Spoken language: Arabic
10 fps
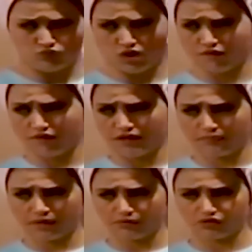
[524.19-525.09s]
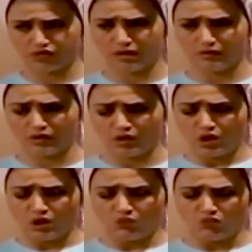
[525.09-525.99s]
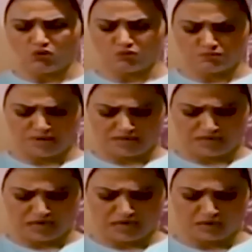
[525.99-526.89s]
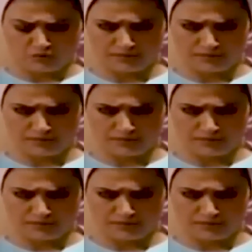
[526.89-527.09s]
وقف على باب الجامع ولو من بال الله يا